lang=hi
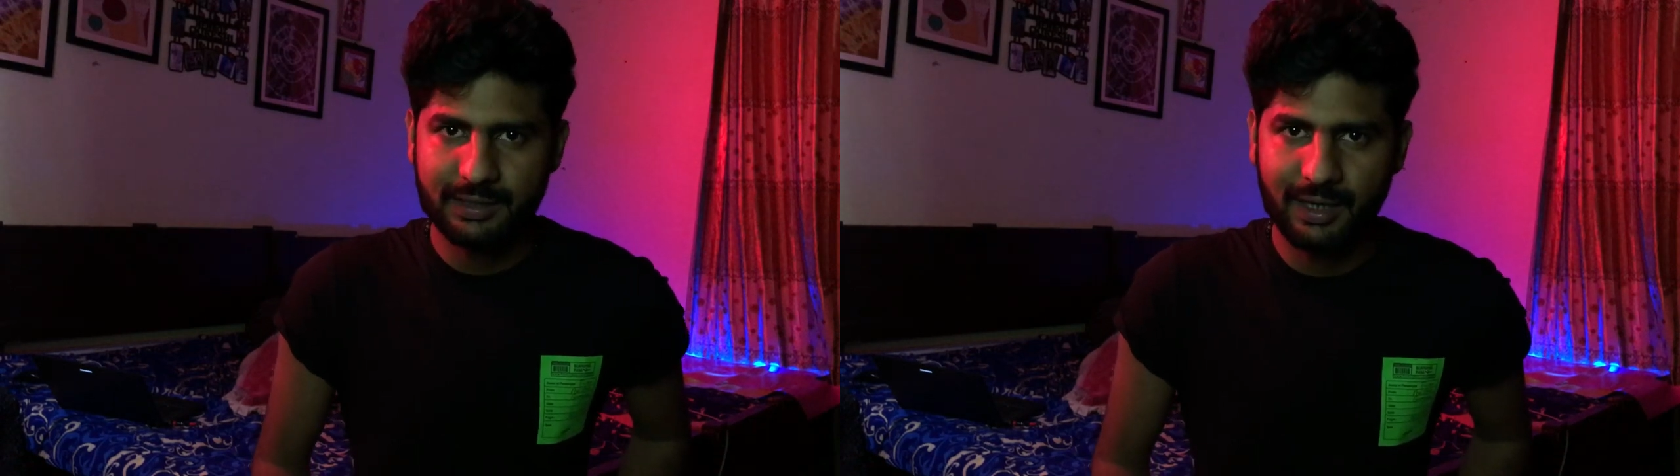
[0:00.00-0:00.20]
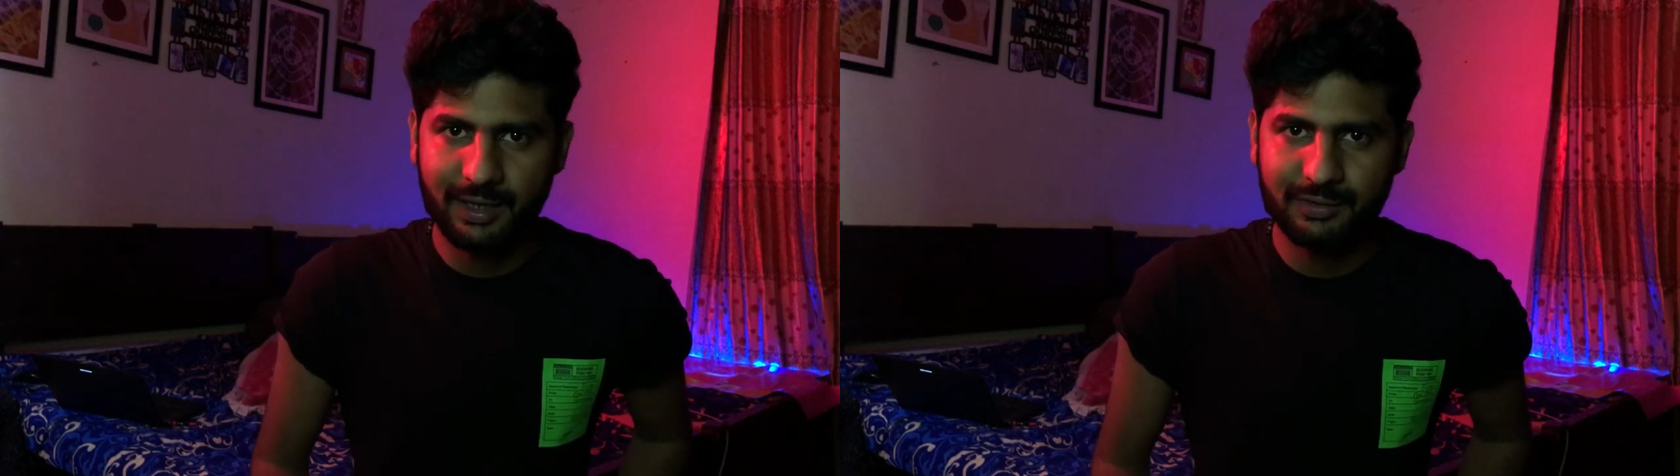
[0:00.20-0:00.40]

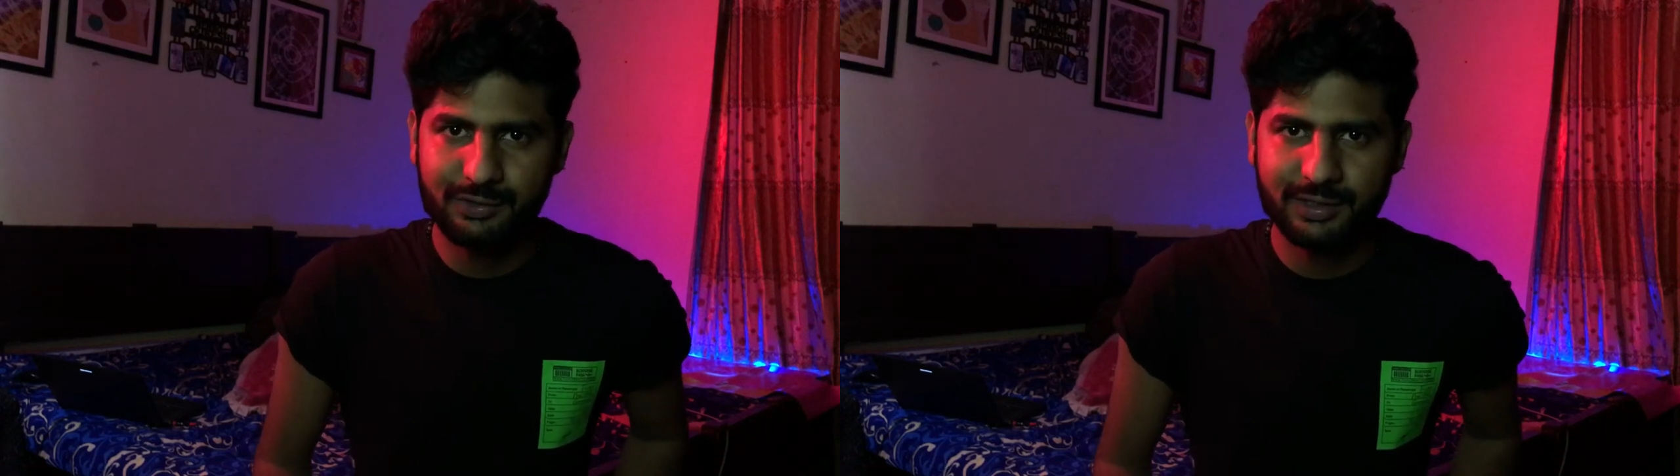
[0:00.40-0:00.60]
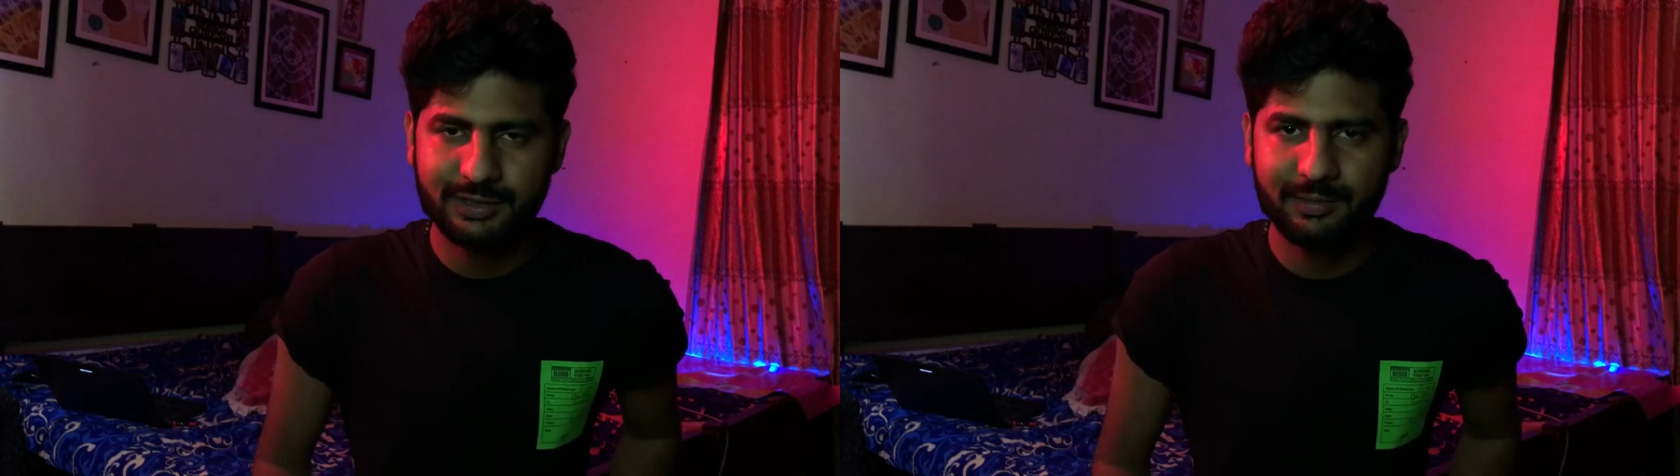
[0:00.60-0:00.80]
जा रहा हूँ
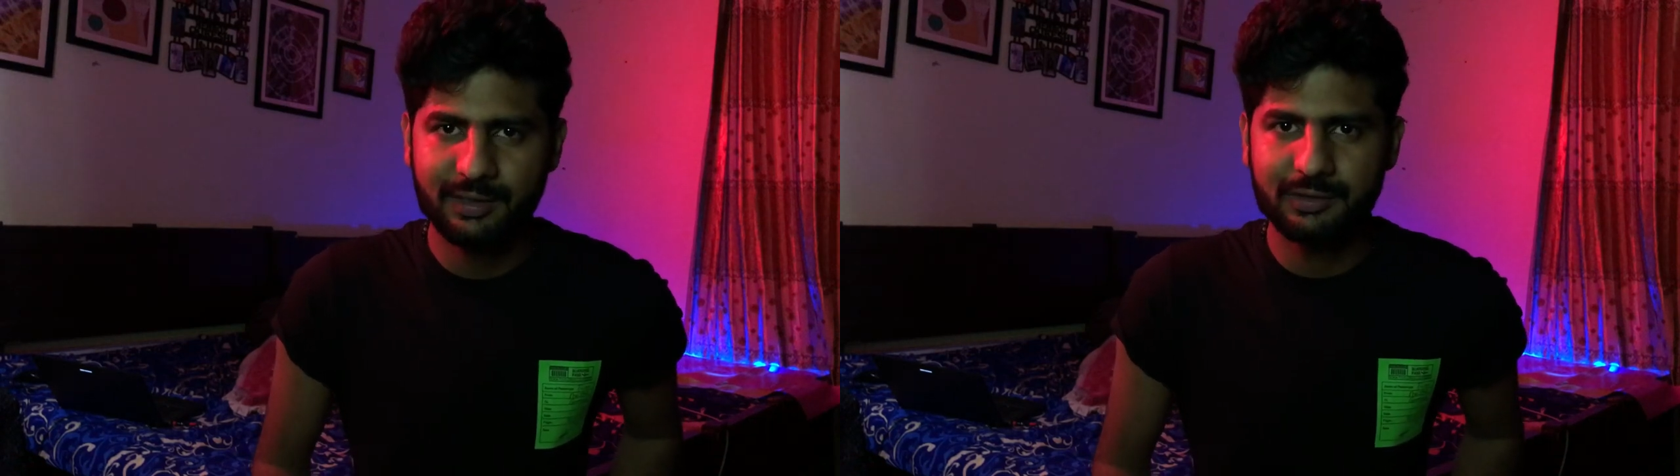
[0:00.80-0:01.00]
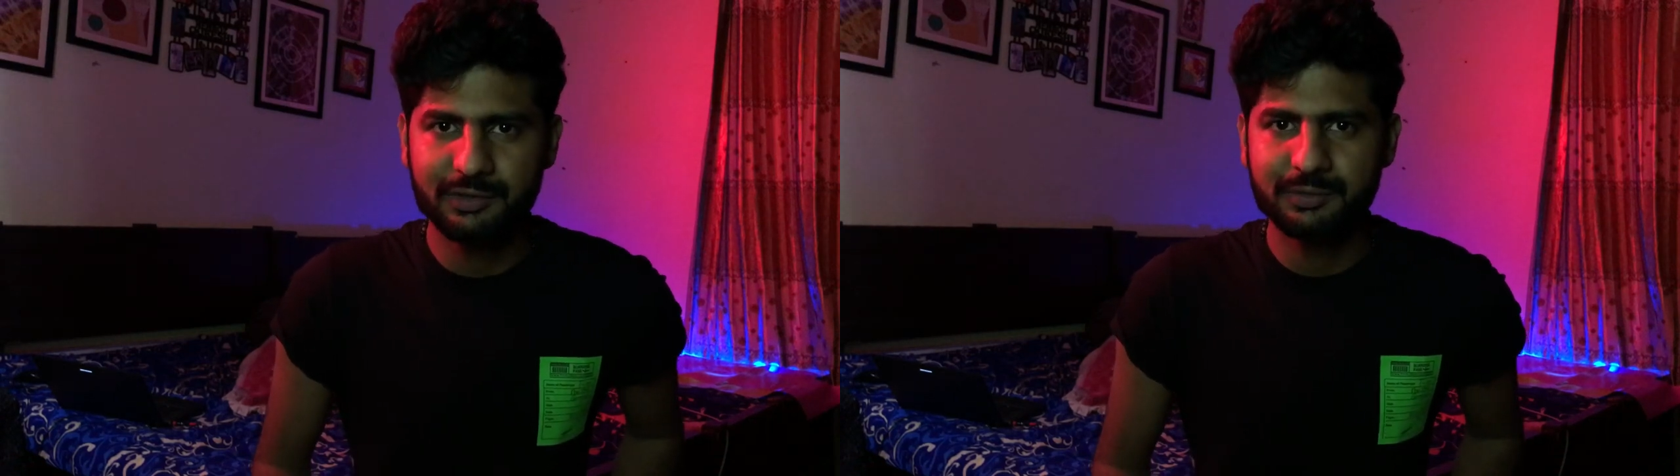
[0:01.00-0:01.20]
जो अक्सर
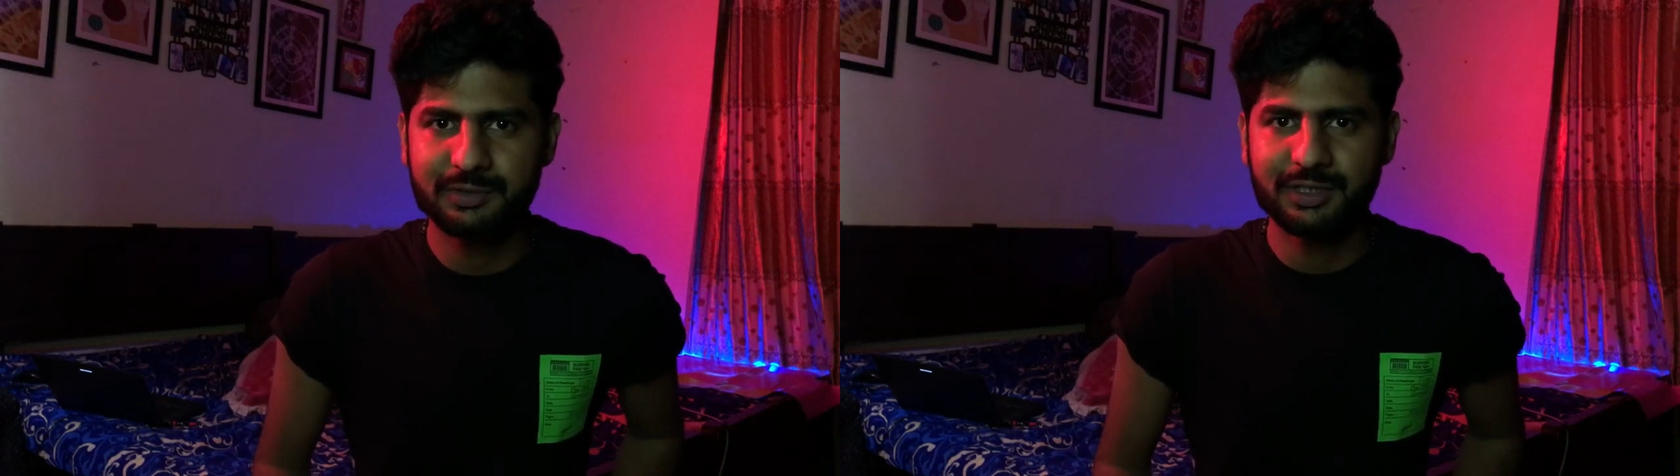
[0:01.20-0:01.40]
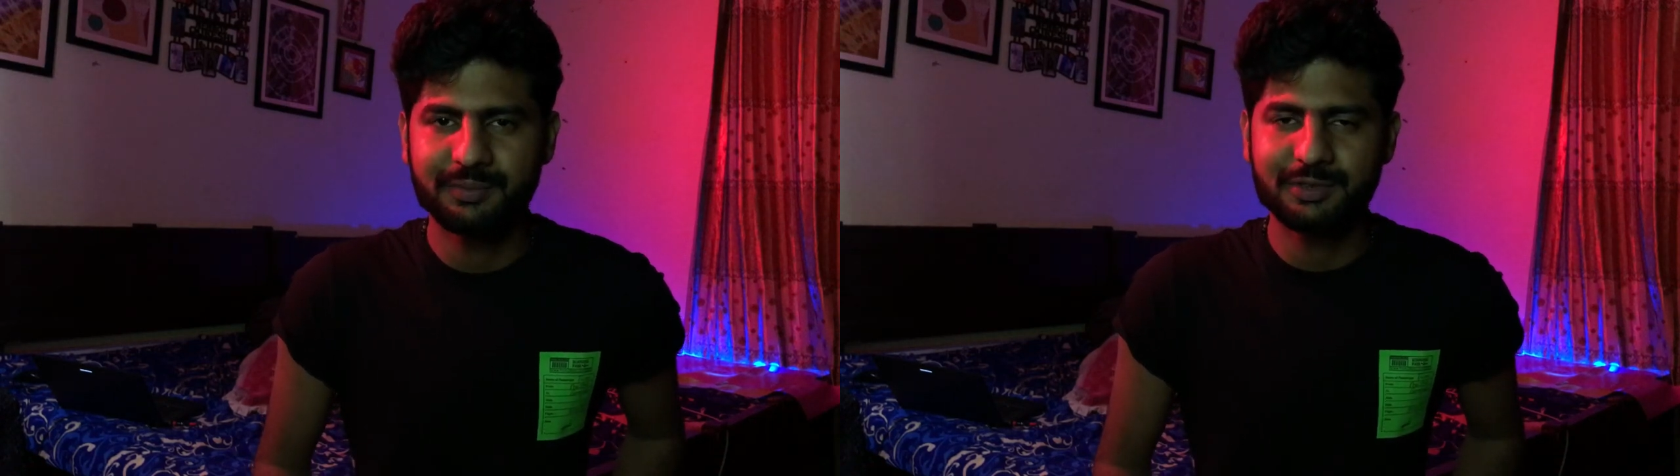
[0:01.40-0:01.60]
मेरे दोस्त
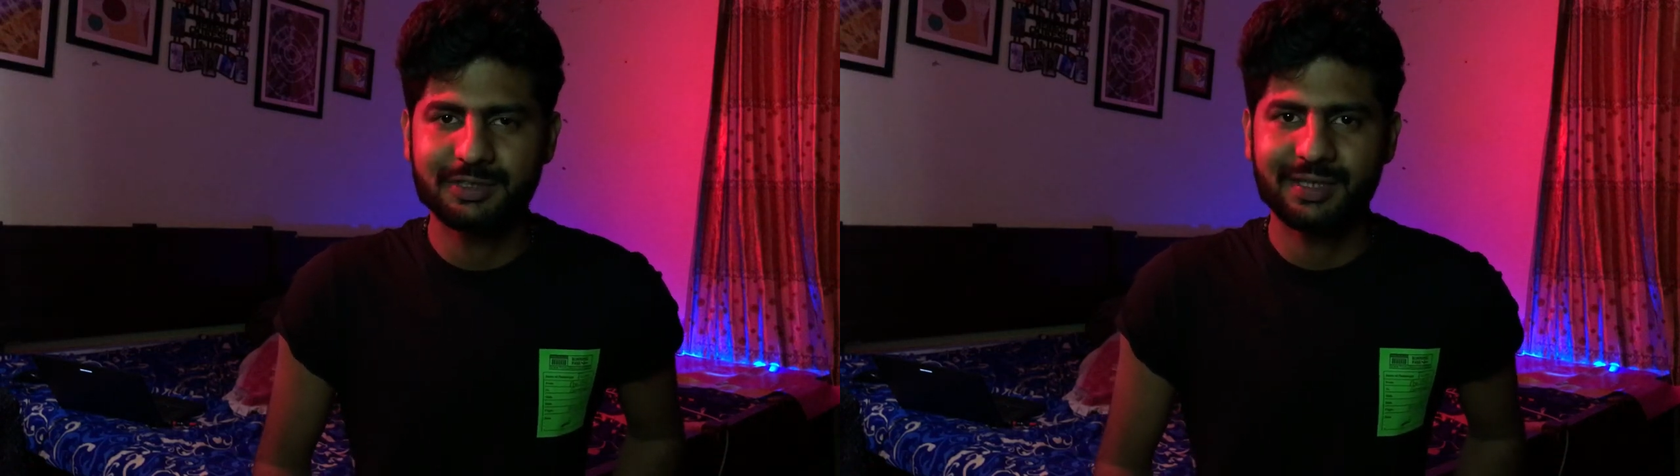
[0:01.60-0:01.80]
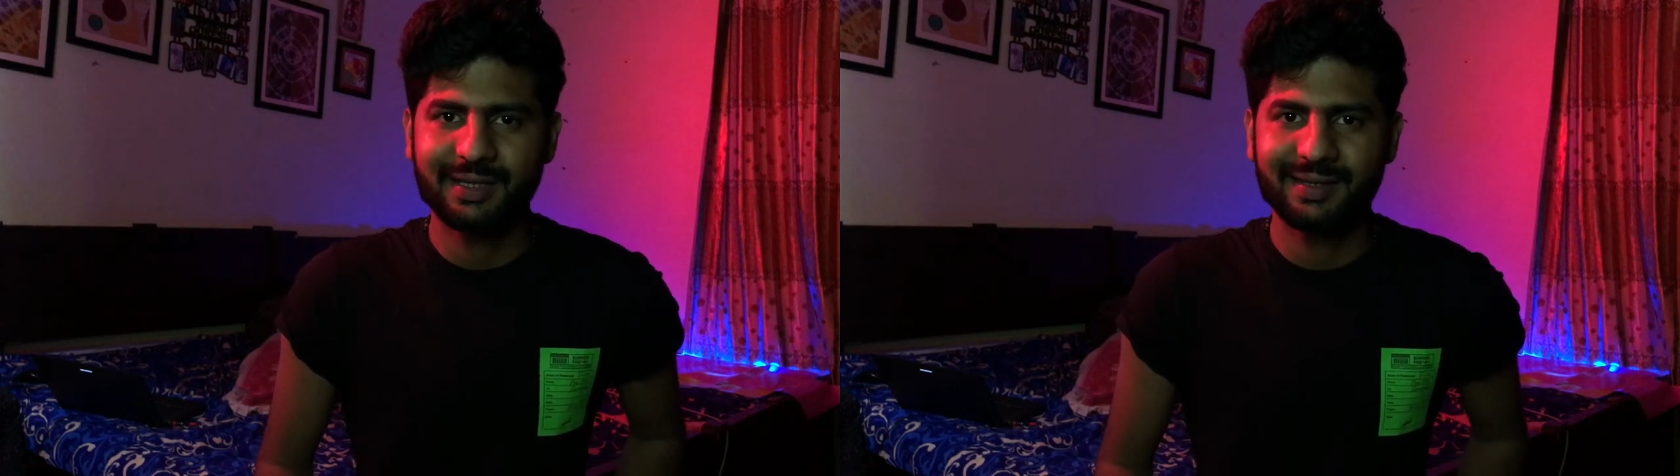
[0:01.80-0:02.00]
मुझसे
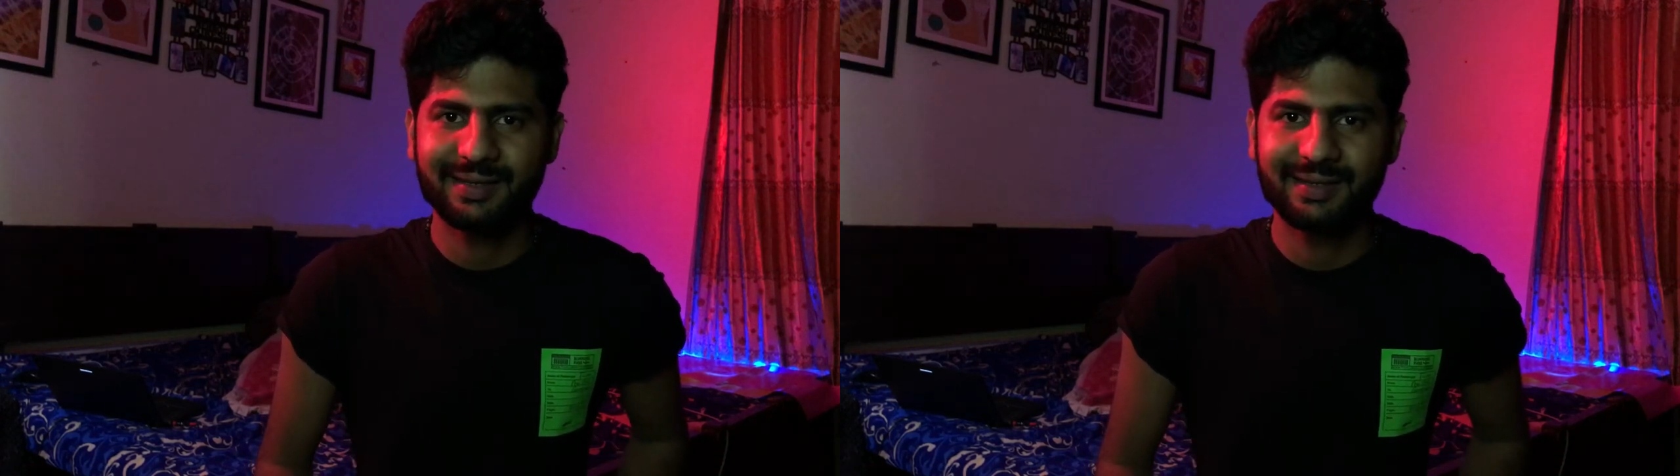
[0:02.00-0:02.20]
पूछते हैं